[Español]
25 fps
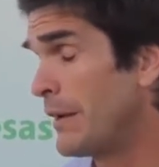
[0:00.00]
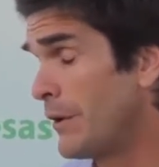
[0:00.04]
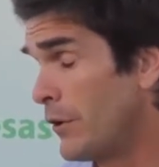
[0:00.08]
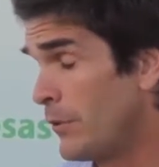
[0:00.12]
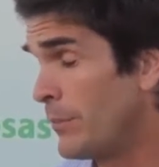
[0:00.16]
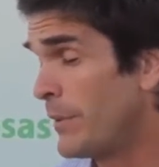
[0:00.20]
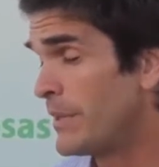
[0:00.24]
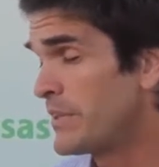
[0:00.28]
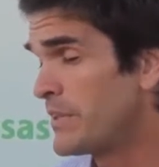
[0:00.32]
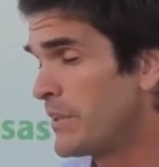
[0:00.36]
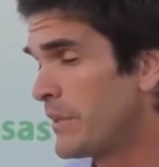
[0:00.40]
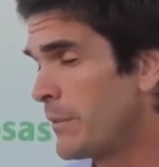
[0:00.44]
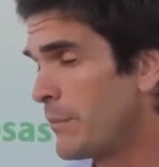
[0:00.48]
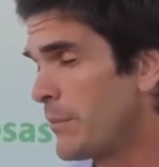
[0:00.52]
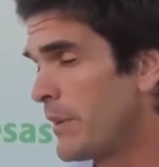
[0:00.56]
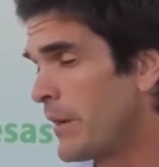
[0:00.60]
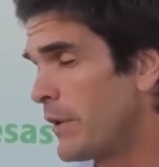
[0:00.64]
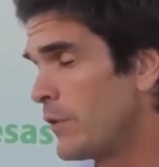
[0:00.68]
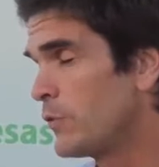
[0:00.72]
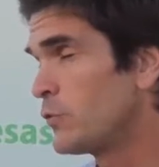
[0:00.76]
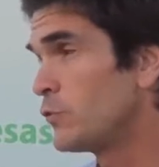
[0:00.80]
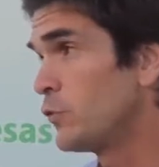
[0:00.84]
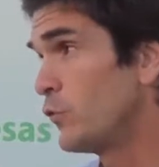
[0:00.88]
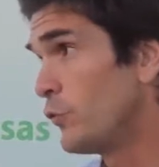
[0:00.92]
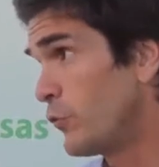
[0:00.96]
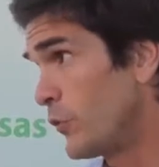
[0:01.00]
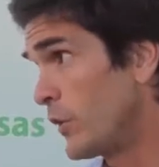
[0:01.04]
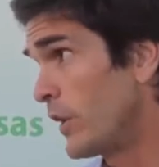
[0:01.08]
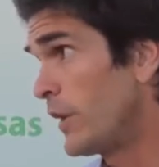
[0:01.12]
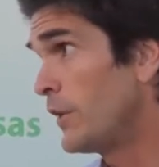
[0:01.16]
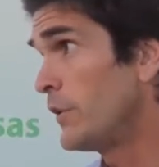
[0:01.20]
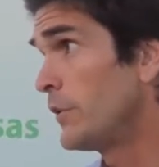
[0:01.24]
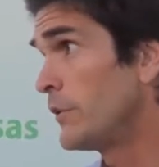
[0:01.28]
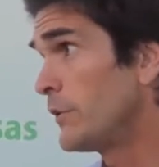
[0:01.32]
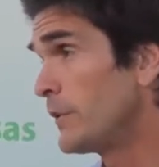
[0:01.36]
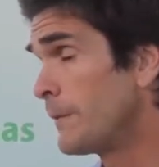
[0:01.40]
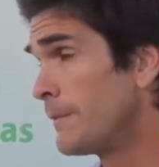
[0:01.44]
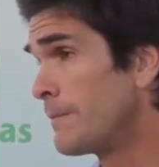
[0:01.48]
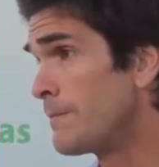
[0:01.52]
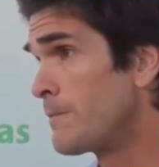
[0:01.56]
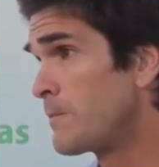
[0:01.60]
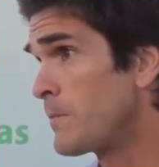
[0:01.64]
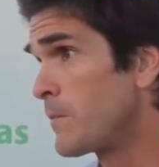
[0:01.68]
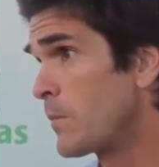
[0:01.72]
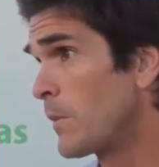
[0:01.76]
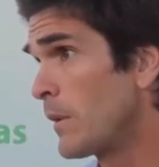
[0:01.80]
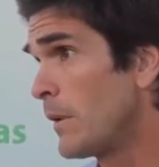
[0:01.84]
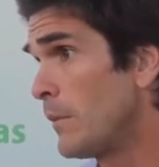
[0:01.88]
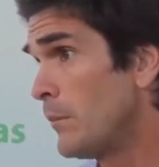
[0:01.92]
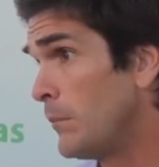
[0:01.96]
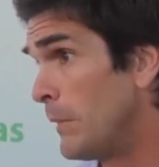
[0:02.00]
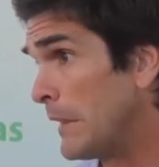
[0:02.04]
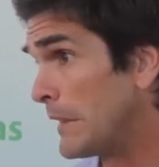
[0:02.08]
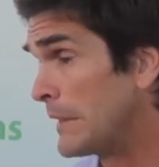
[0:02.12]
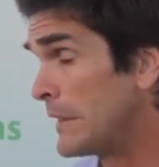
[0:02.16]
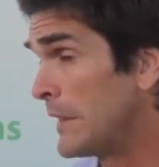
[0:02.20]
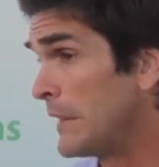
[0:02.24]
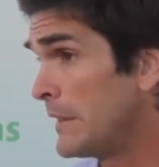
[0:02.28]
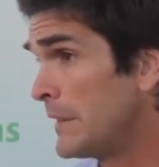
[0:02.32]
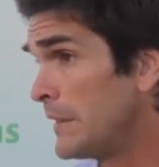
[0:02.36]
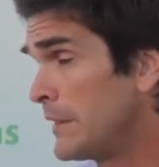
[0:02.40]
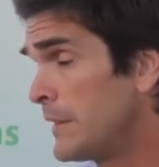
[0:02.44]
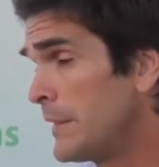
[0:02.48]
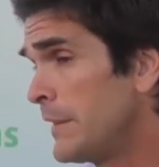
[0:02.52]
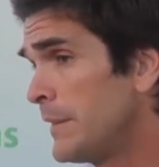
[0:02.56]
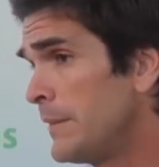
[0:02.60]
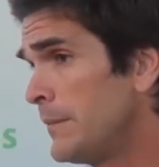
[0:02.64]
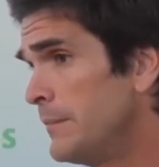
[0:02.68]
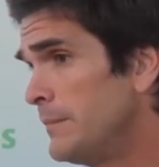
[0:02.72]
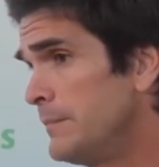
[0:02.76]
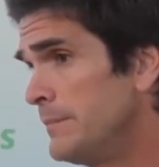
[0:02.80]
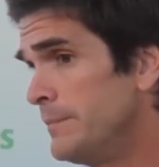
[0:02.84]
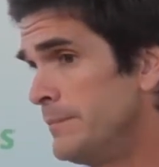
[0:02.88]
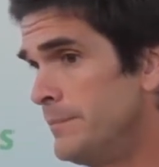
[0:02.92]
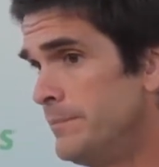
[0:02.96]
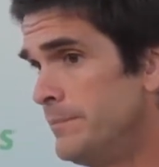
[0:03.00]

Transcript: los maíces tempranos sufrieron bastante.